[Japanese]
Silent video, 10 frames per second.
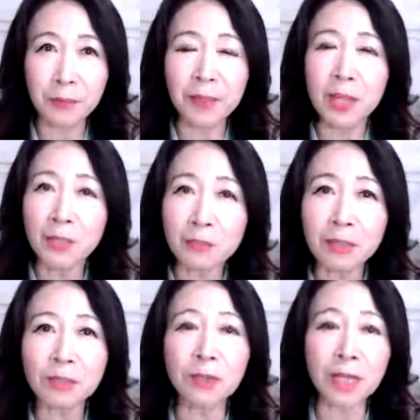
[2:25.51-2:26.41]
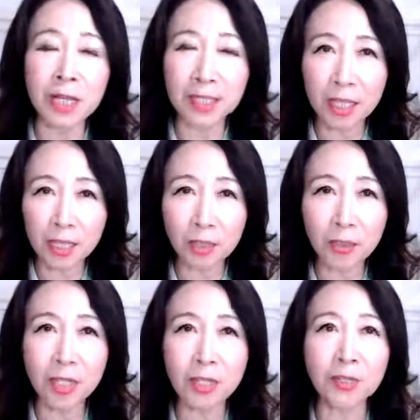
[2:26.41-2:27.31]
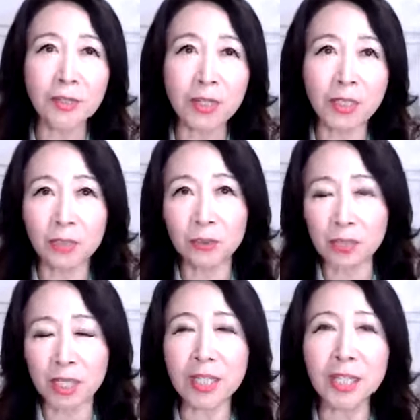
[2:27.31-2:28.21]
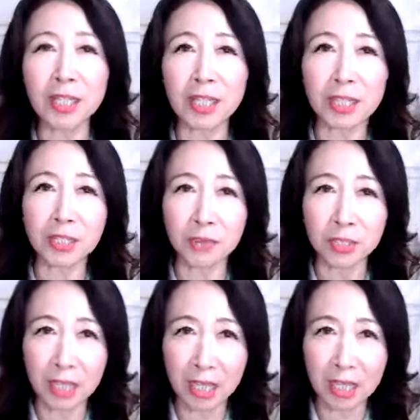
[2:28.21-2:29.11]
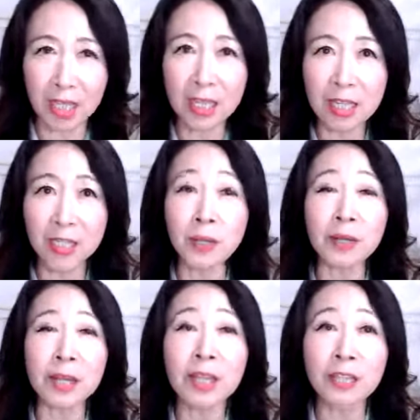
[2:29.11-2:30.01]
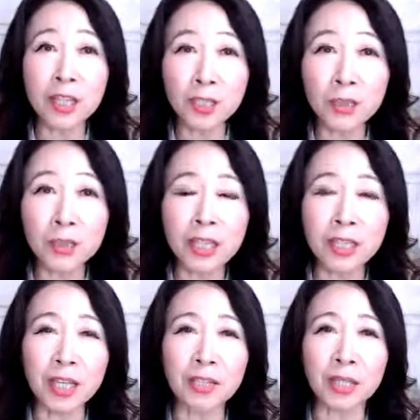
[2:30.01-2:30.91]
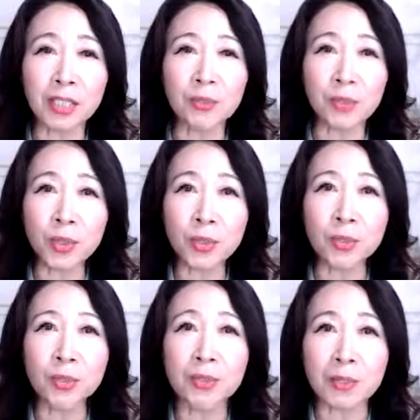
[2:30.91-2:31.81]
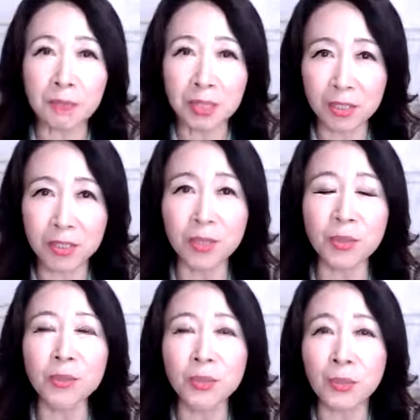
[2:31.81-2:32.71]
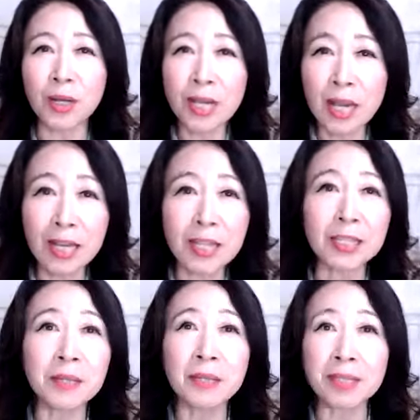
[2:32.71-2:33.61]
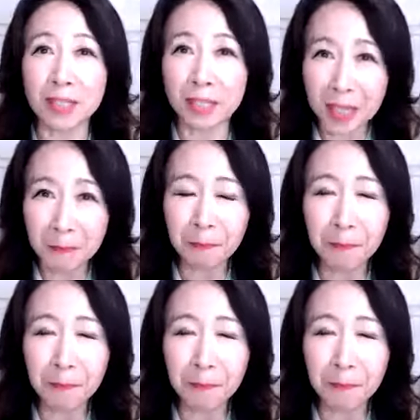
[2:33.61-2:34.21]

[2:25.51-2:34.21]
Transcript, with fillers: で、うまくこれが適用できる方とできない方の違いっていうか、適用できている方の共通点みっつっていうことを挙げていましたね。